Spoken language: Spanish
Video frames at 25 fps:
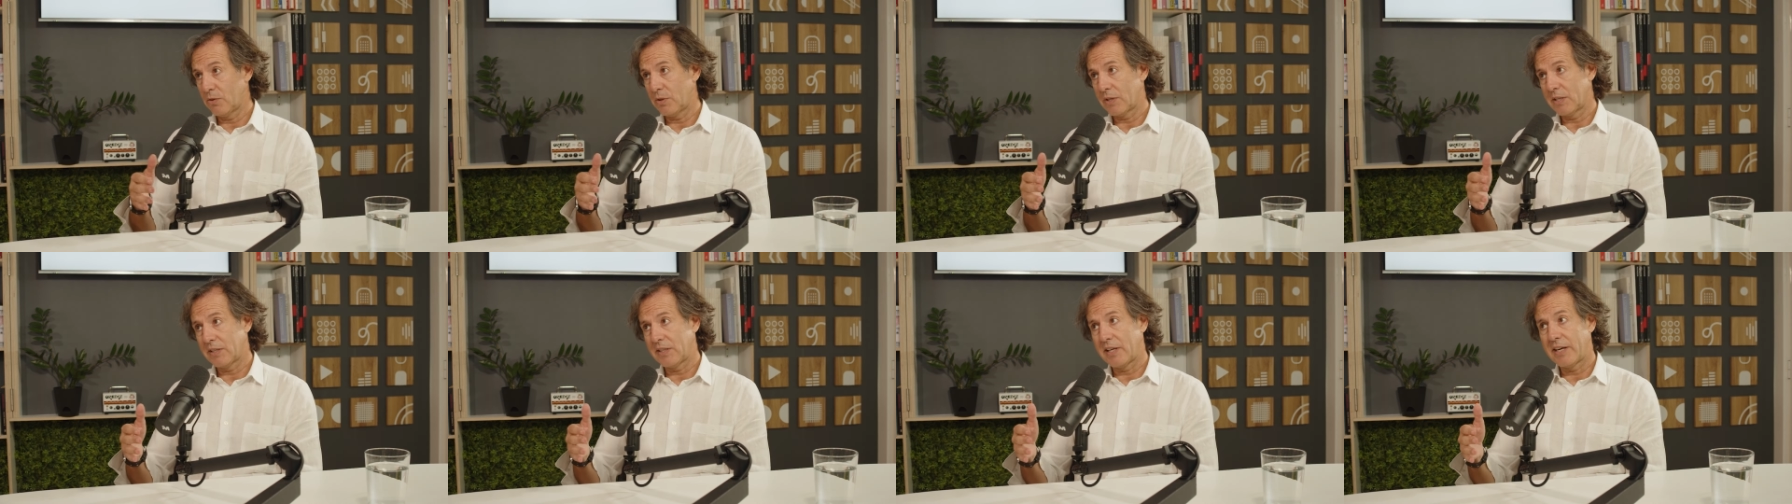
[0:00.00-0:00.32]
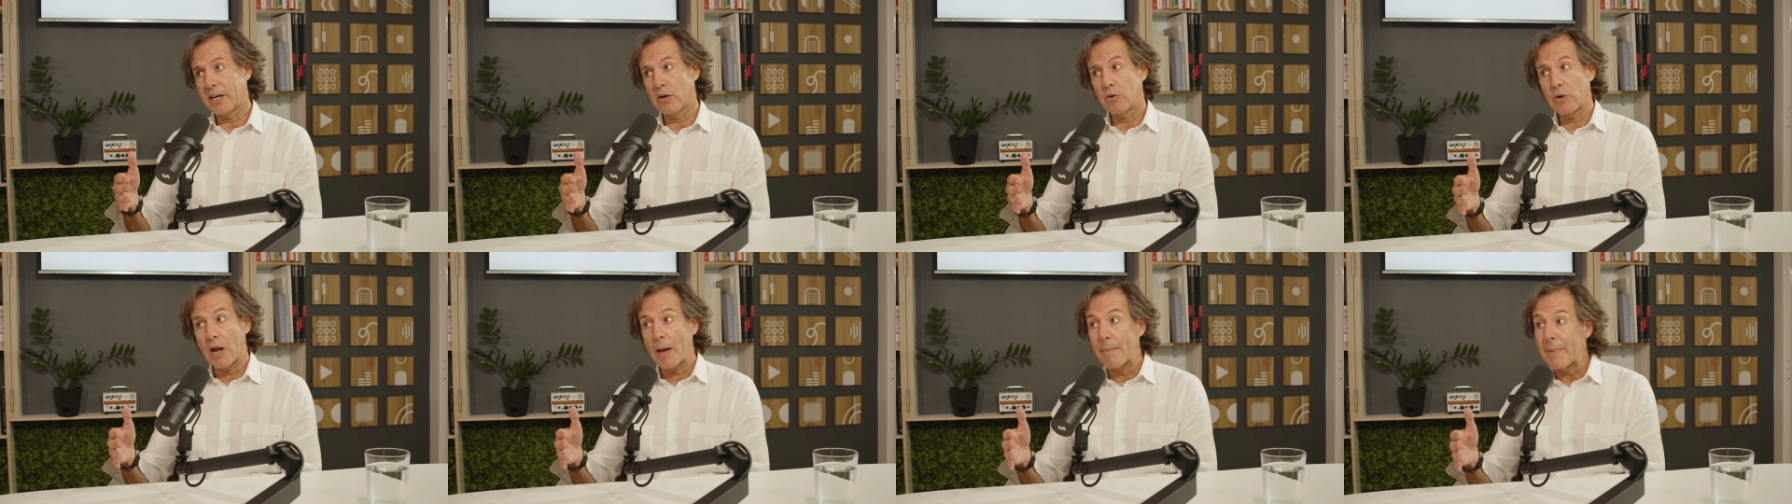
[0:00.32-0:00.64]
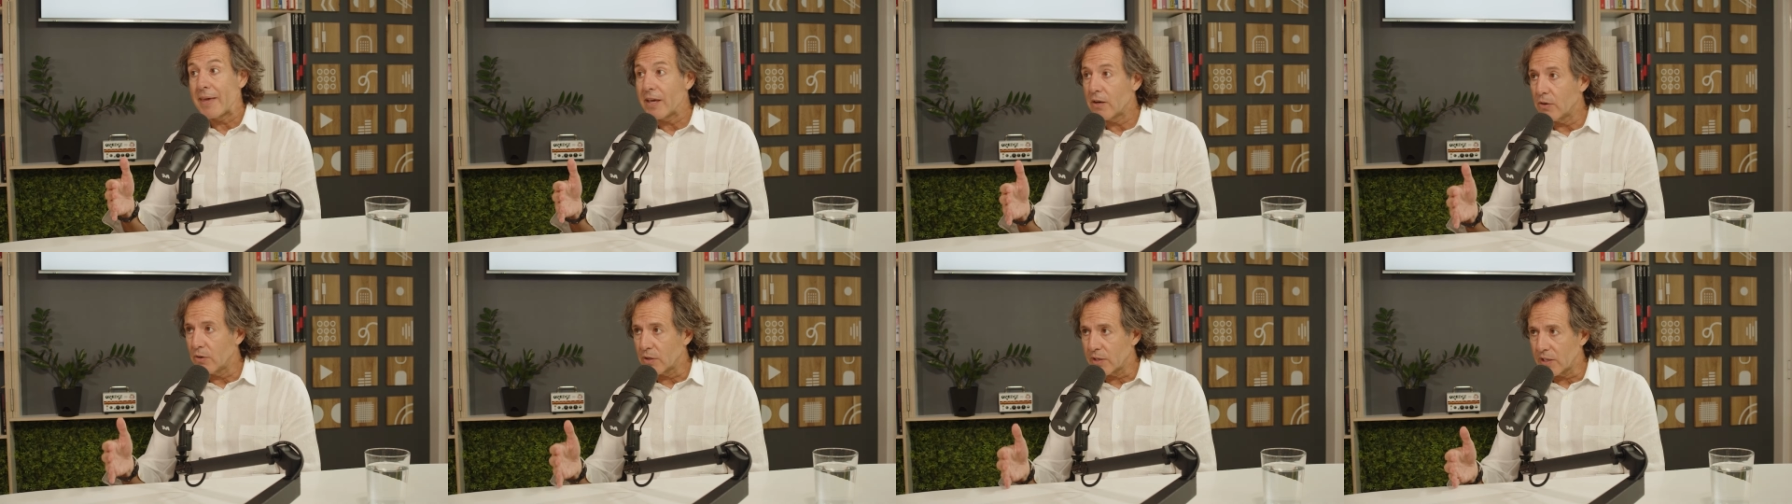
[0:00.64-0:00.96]
o que tenía un
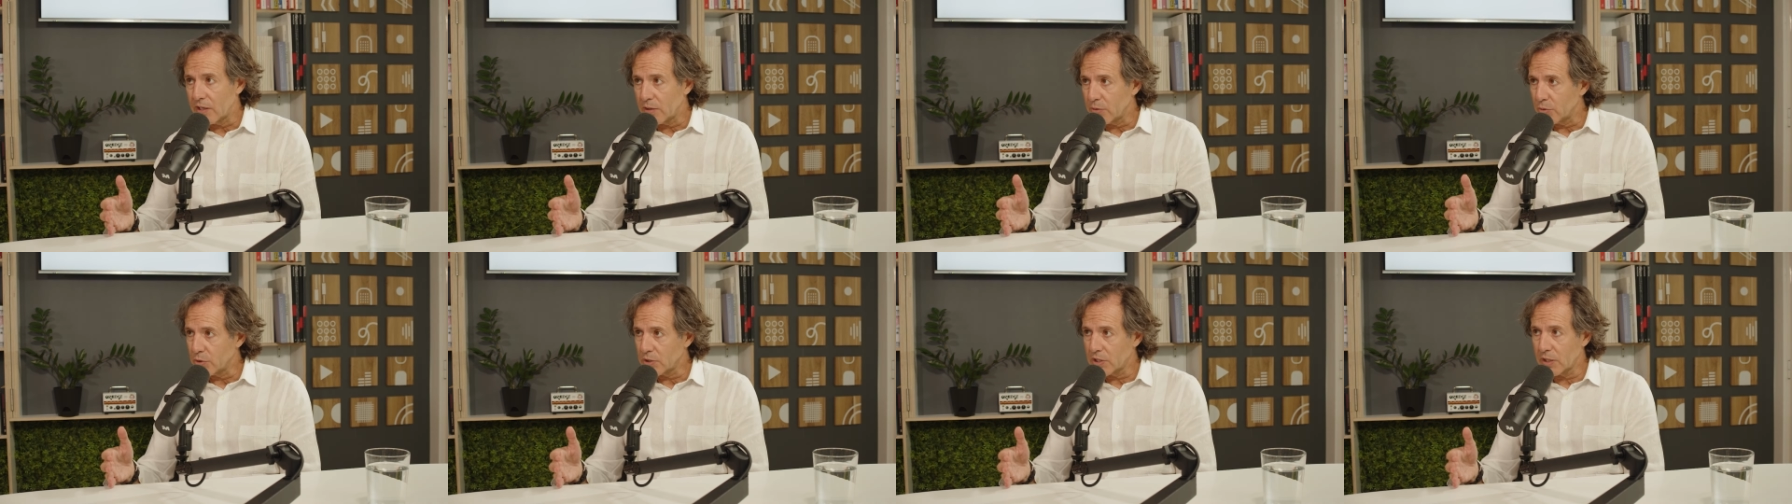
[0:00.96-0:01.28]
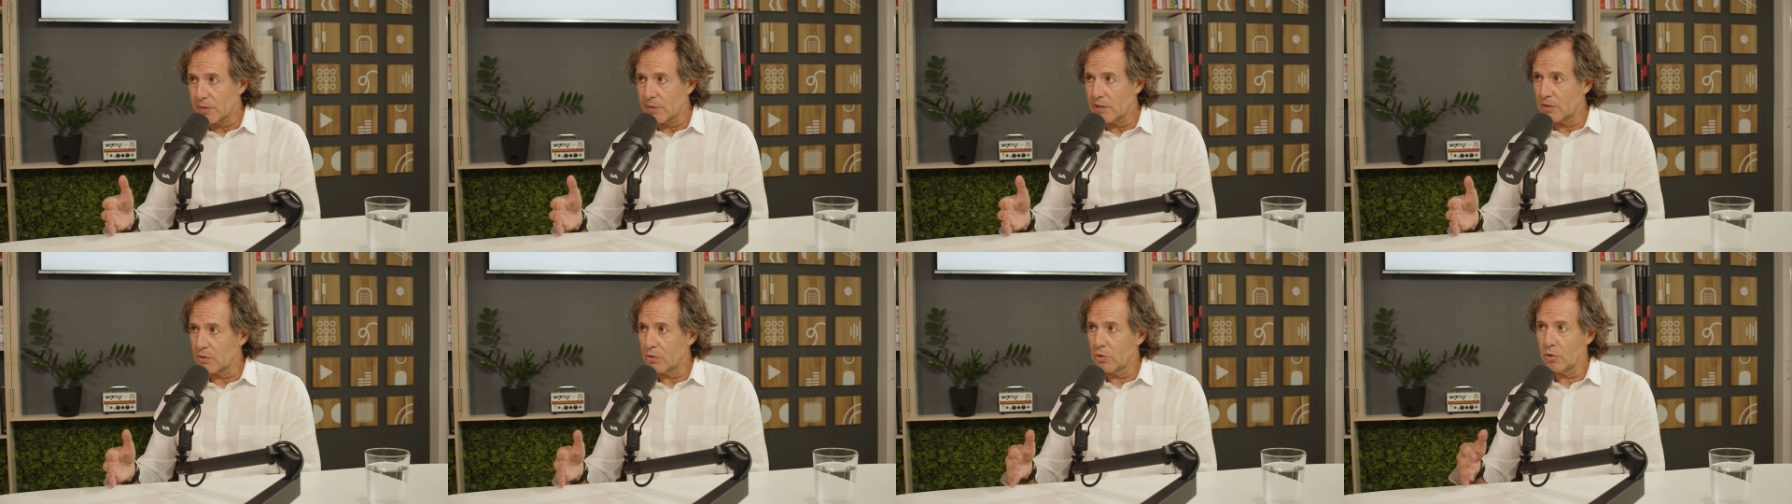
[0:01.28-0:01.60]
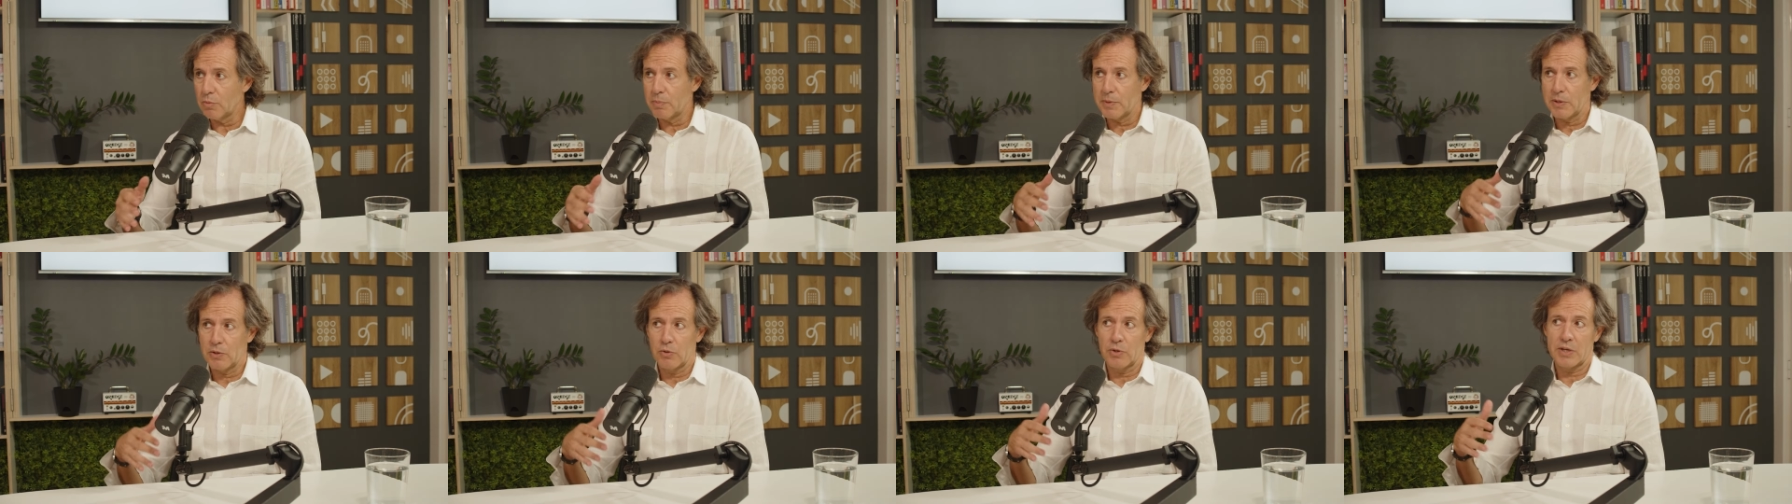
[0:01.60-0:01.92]
amigo que le gustaba el
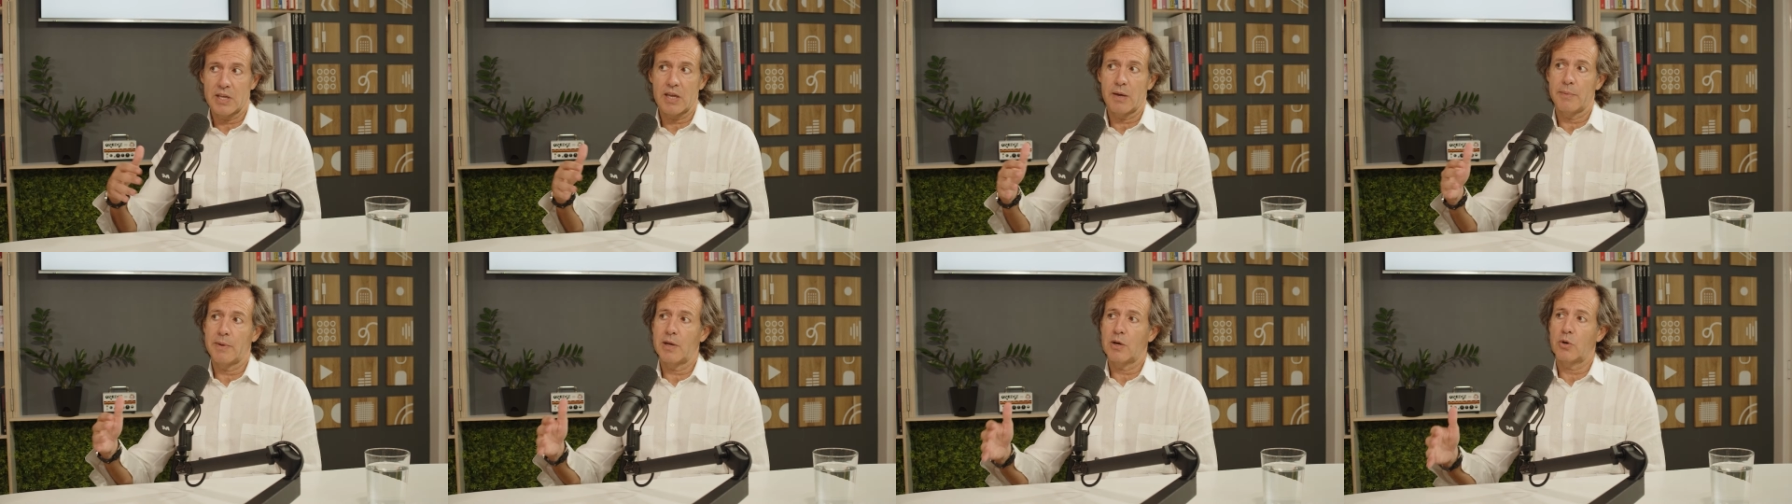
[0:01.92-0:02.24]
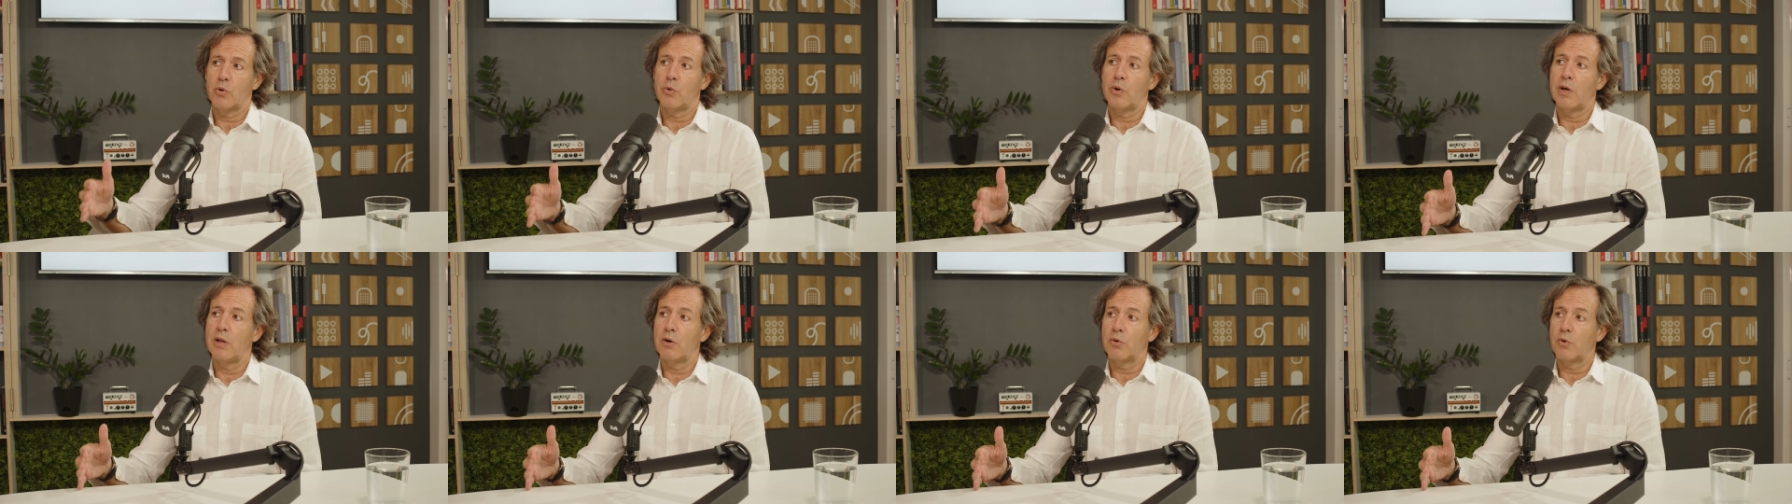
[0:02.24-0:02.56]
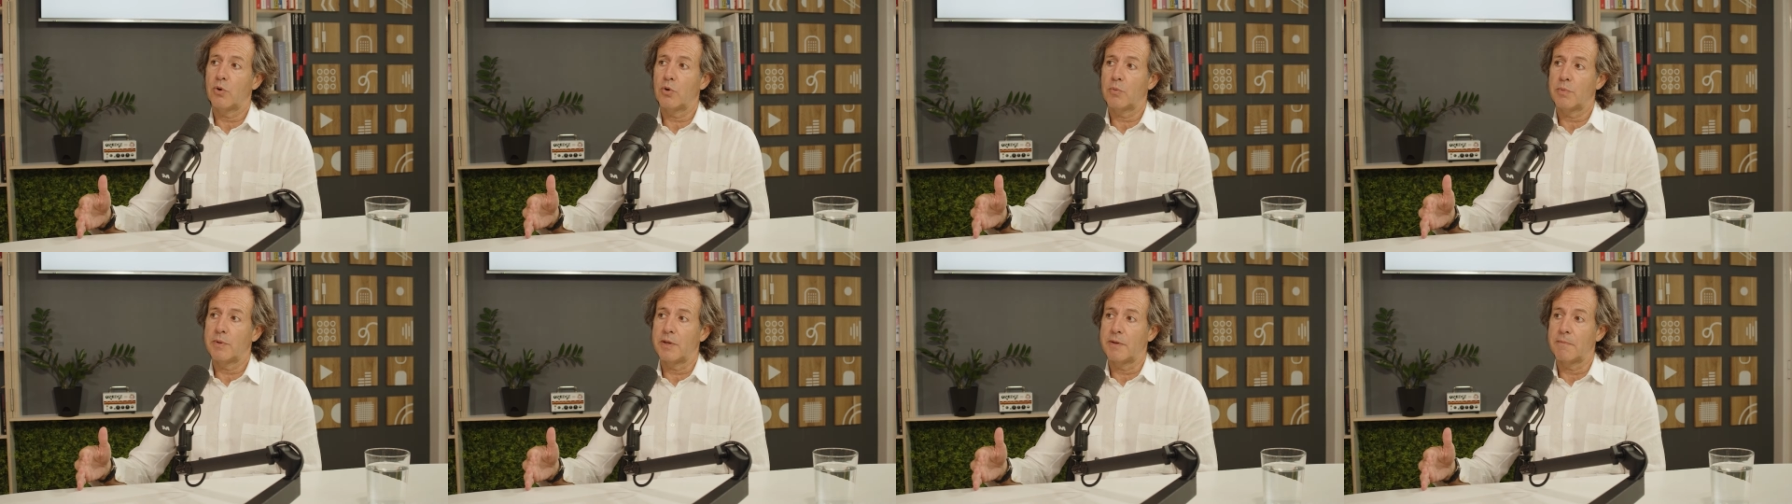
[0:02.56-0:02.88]
rugby o que había jugado al
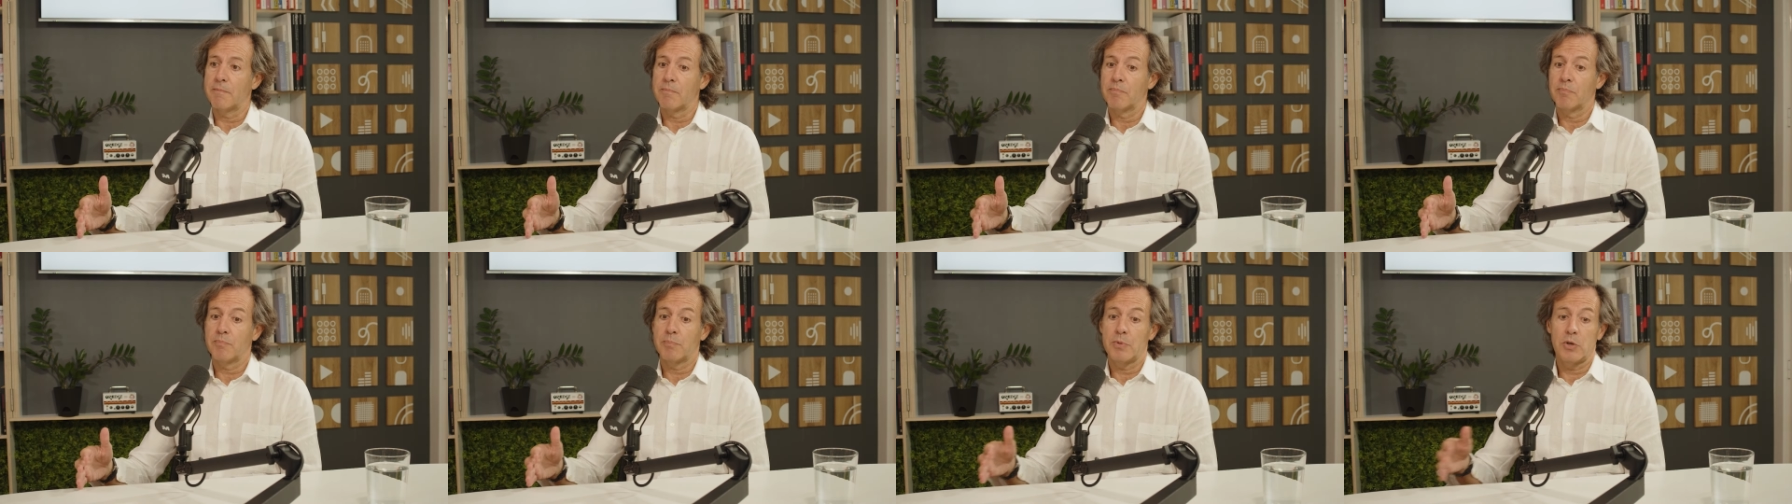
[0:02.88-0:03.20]
rugby,